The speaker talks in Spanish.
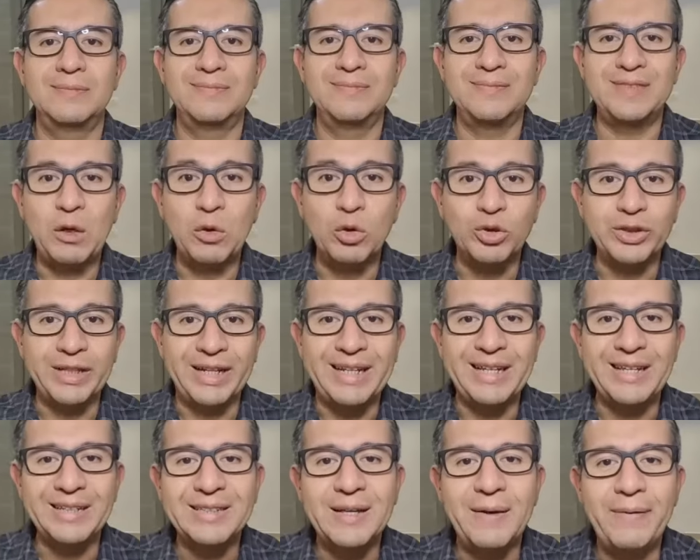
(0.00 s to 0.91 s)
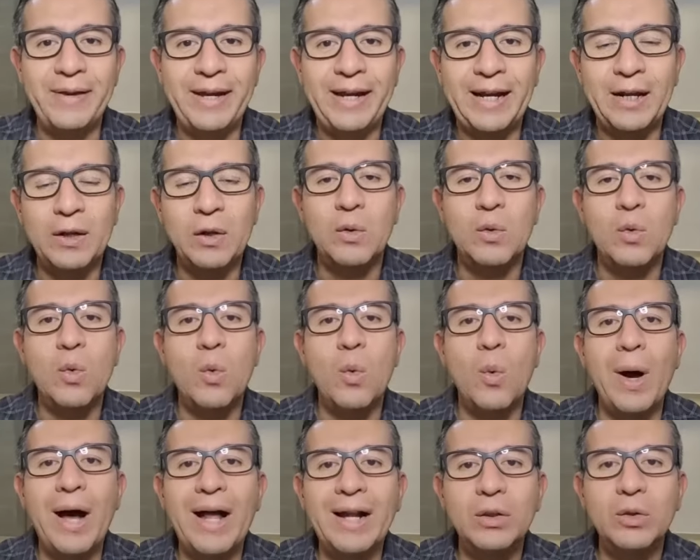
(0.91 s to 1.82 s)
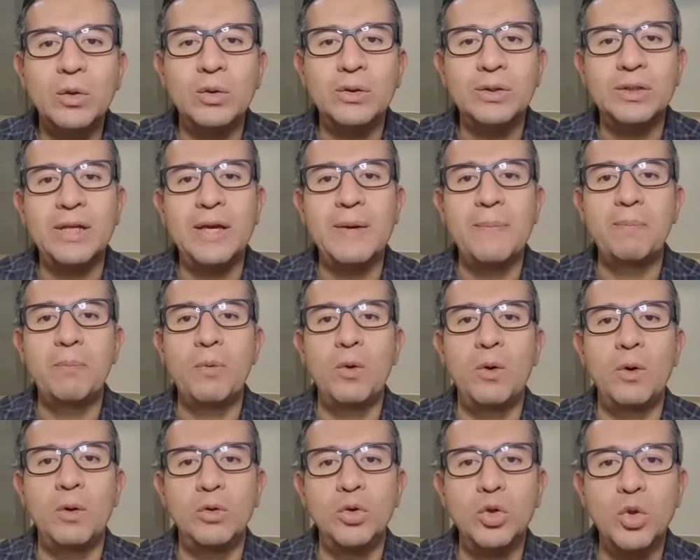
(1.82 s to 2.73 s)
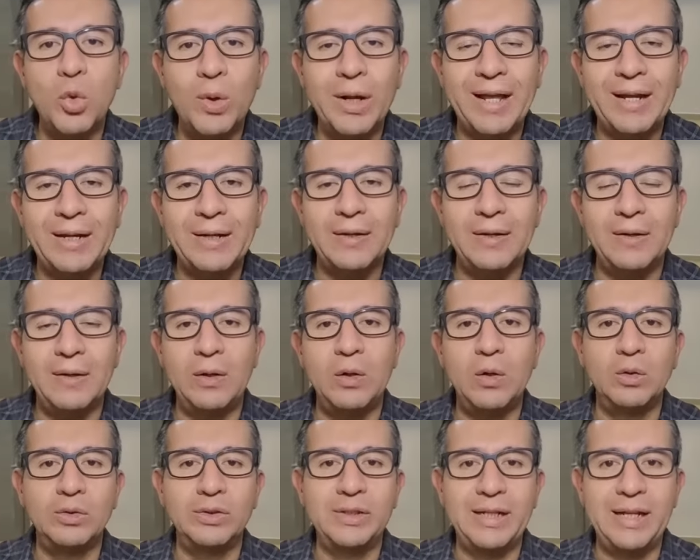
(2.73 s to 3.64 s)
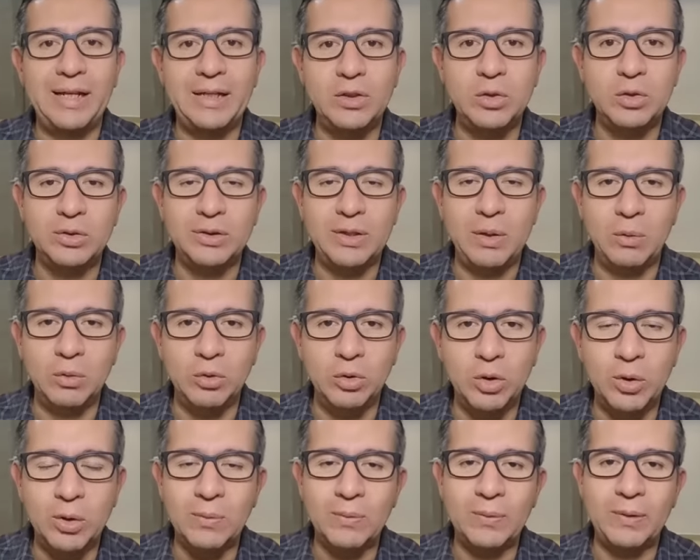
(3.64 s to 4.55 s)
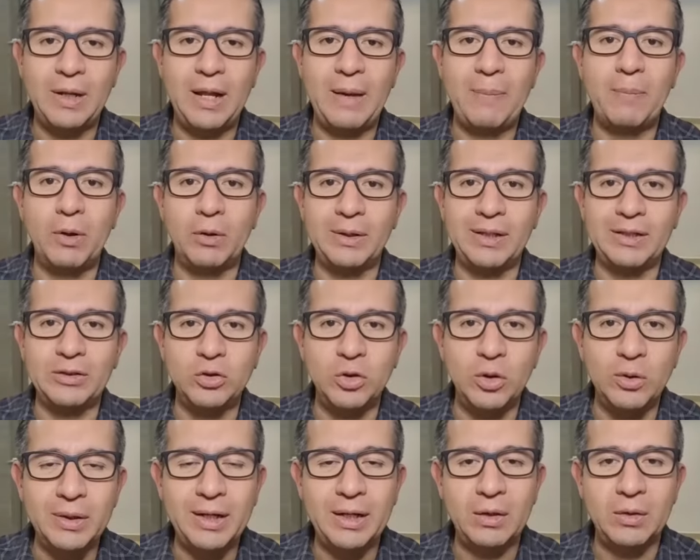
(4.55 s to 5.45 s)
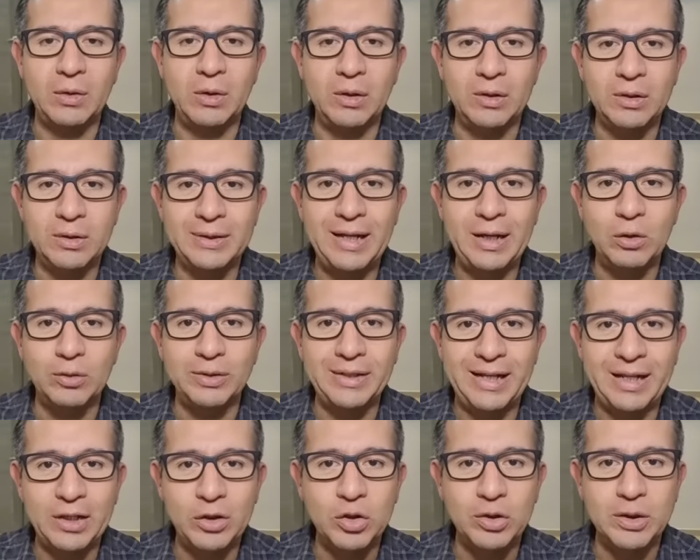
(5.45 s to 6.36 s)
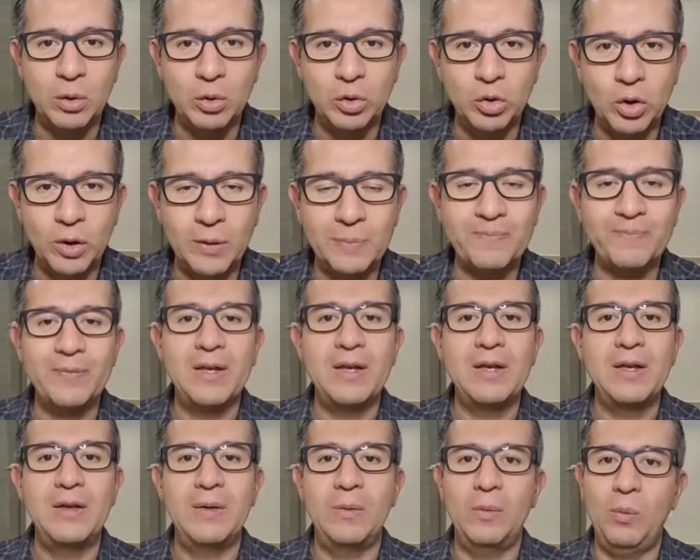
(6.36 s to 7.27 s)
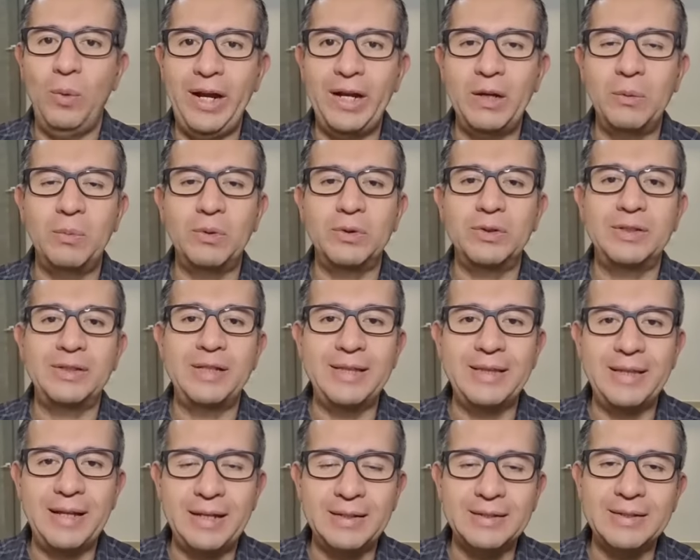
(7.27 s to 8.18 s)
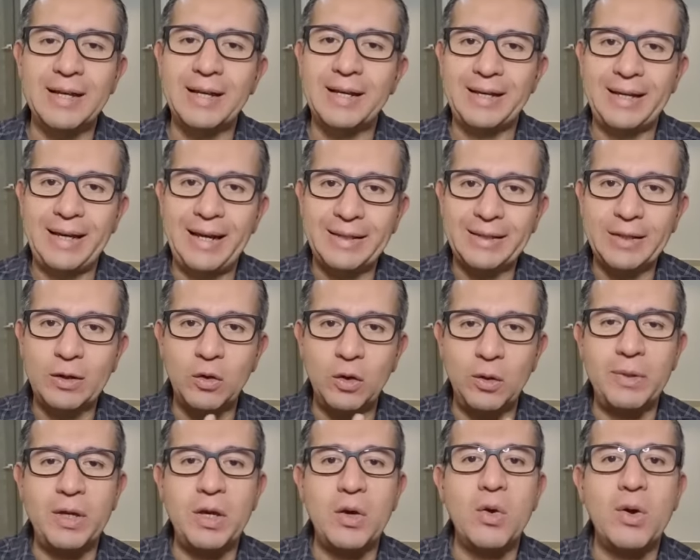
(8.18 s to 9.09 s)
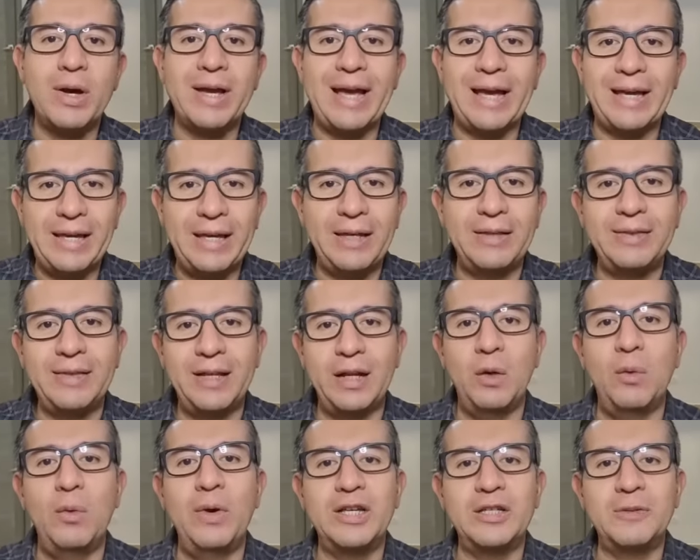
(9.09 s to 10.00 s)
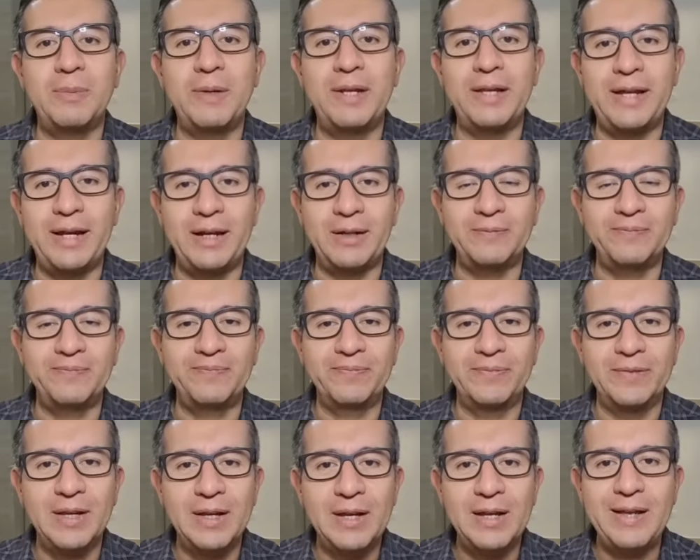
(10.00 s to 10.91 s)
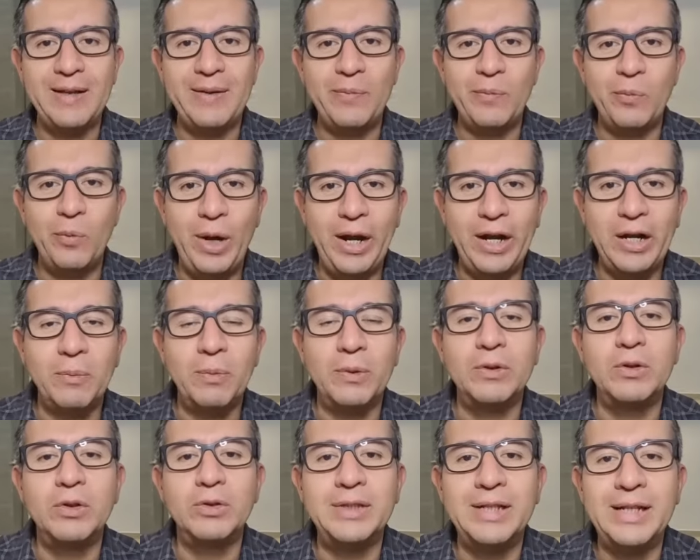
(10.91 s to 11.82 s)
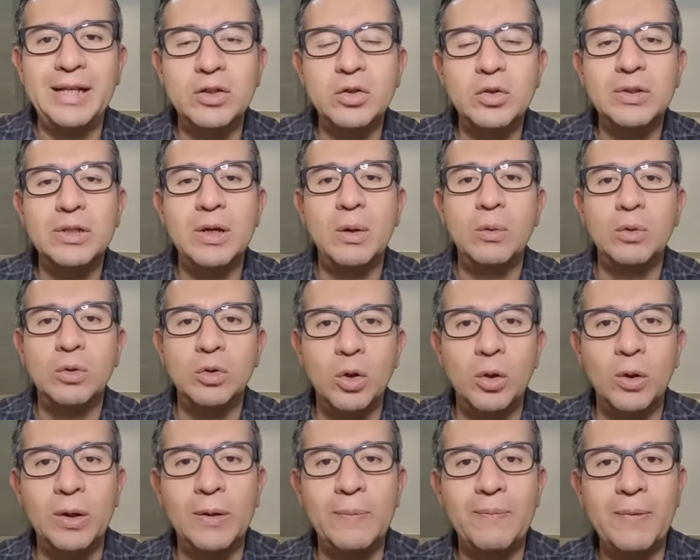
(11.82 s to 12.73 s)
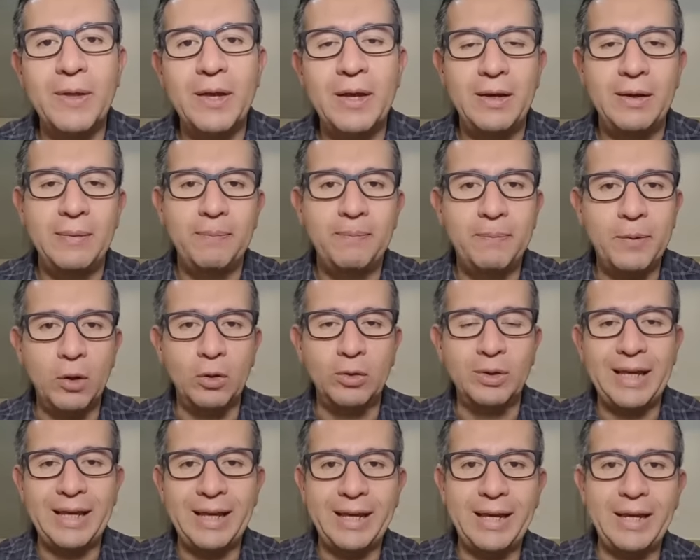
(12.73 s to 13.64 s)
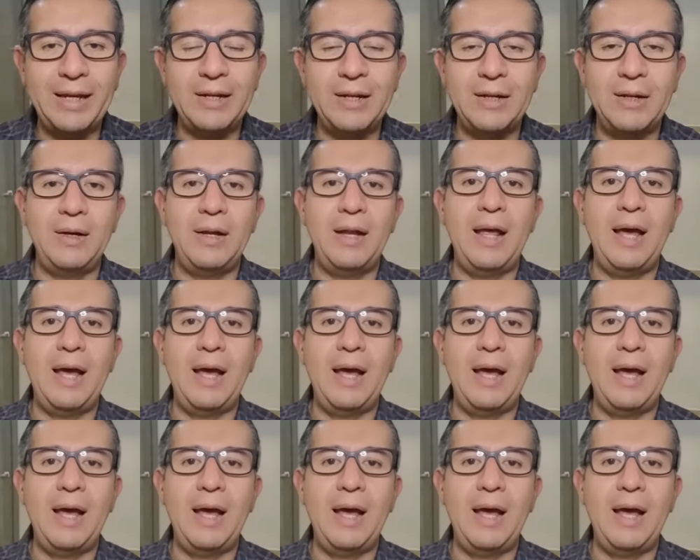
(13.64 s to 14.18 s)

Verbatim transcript: ¿Te gustaría saber cuánto tiempo duran los derechos de autor, o la protección de, los derechos de autor? Bueno, pues si te interesa, quédate conmigo que aquí te lo voy a explicar. Bueno, pues los derechos de autor protegen